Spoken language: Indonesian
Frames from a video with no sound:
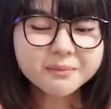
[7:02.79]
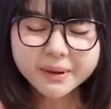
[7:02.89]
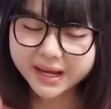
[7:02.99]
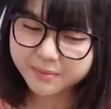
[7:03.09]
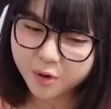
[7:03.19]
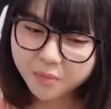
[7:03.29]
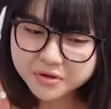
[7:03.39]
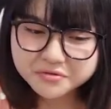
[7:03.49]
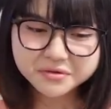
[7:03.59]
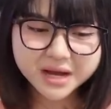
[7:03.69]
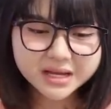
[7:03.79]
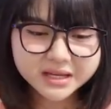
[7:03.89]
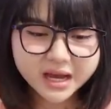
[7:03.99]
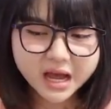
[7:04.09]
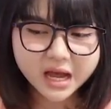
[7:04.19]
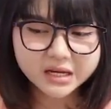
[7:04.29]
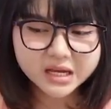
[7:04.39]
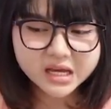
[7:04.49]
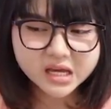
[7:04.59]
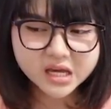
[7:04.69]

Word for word: dan pengen bobo juga jadi